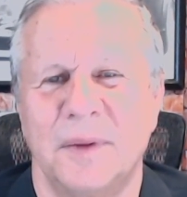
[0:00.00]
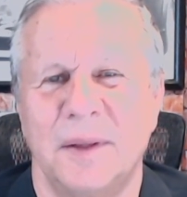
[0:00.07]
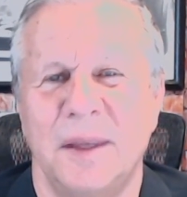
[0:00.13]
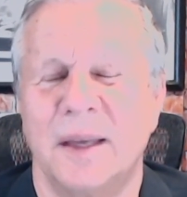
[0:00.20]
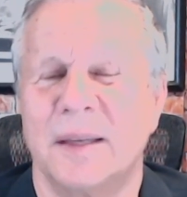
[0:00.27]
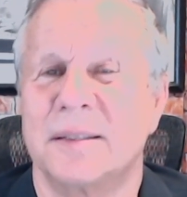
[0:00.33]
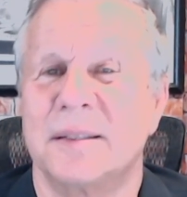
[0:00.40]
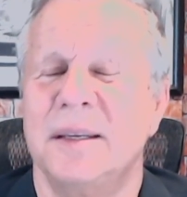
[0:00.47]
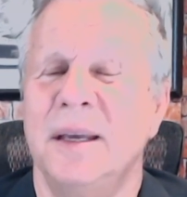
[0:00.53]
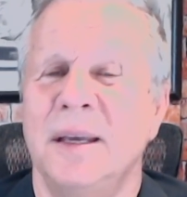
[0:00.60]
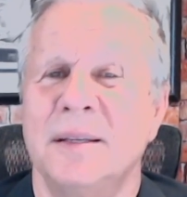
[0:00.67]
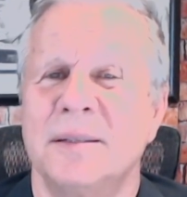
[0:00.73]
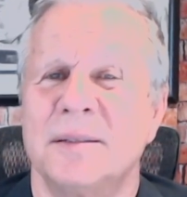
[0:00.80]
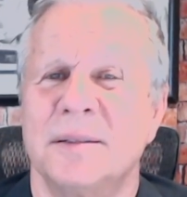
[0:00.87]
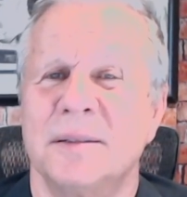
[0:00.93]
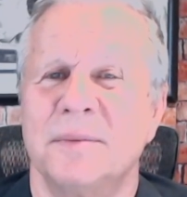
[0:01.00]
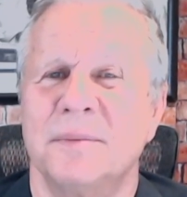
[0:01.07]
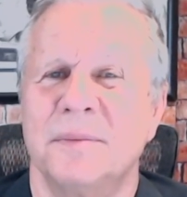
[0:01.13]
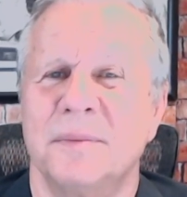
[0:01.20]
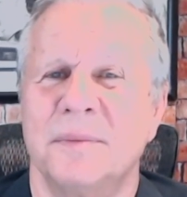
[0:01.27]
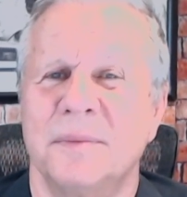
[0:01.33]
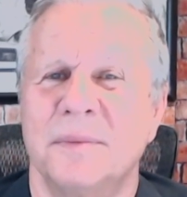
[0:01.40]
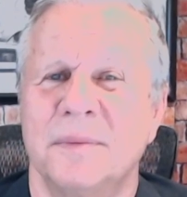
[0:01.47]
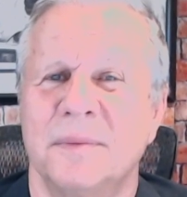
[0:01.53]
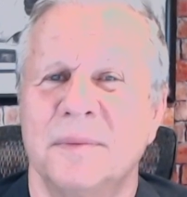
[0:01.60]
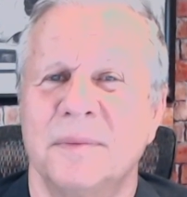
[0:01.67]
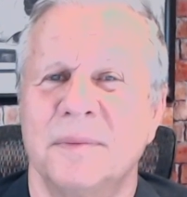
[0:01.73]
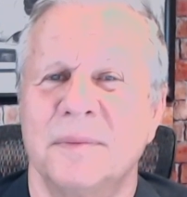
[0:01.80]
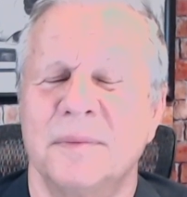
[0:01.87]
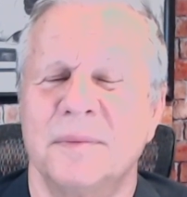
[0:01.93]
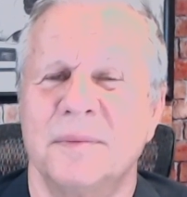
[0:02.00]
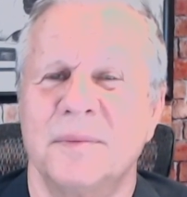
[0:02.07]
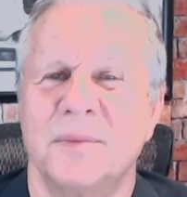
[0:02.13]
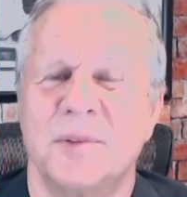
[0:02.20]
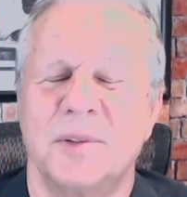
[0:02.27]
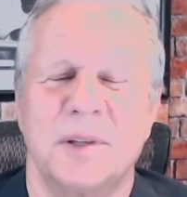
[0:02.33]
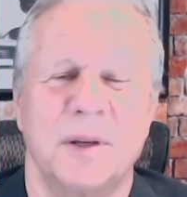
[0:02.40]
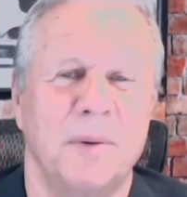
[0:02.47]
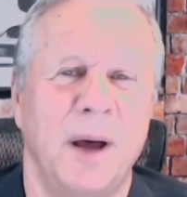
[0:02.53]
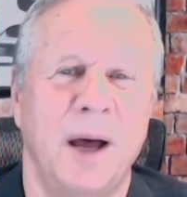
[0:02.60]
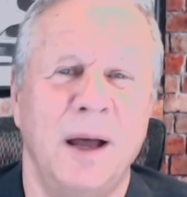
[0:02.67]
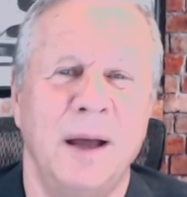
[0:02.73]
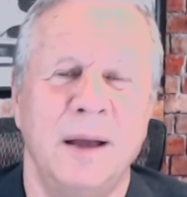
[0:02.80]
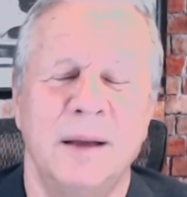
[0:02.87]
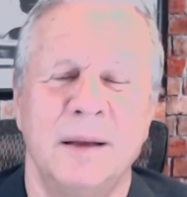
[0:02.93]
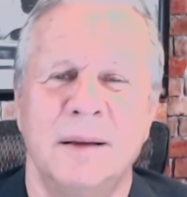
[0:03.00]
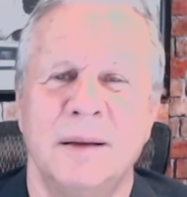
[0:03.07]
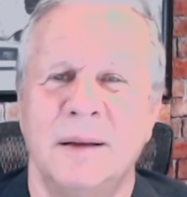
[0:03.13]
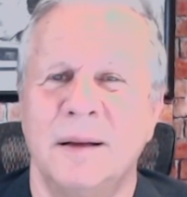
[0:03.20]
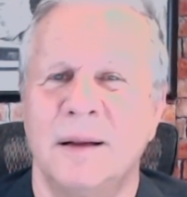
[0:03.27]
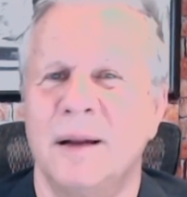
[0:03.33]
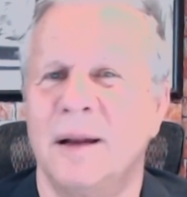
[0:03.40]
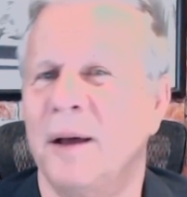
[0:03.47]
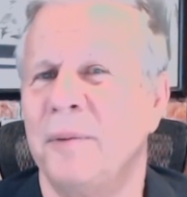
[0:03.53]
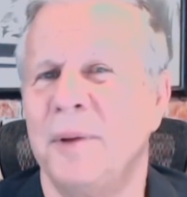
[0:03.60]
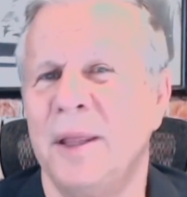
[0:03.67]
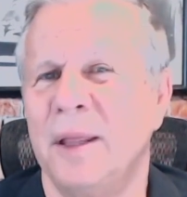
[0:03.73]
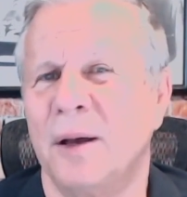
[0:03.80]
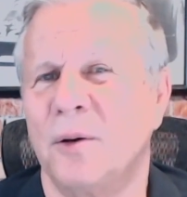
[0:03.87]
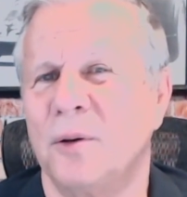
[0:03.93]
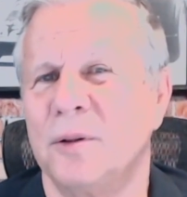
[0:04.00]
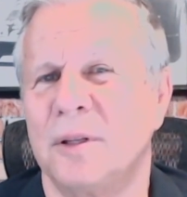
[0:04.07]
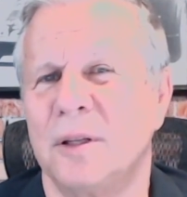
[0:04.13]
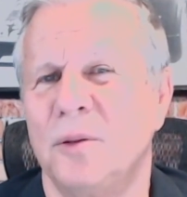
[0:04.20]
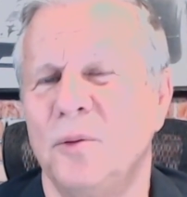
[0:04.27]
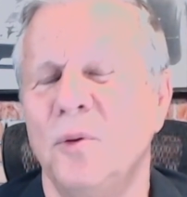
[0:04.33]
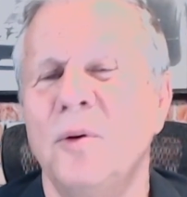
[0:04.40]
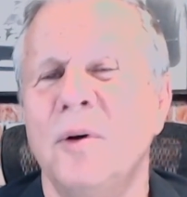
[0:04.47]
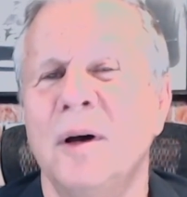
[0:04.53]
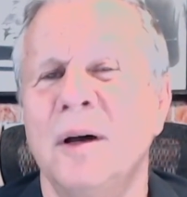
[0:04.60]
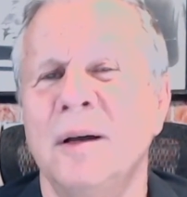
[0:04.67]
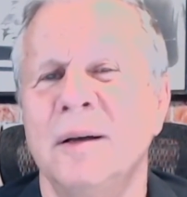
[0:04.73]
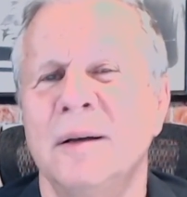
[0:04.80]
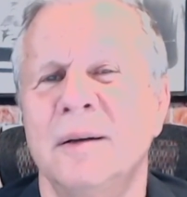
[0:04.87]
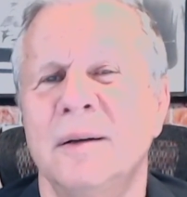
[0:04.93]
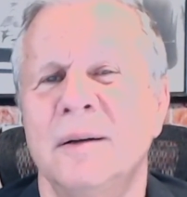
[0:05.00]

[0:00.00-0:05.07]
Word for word: y así es. Se va, la vida continúa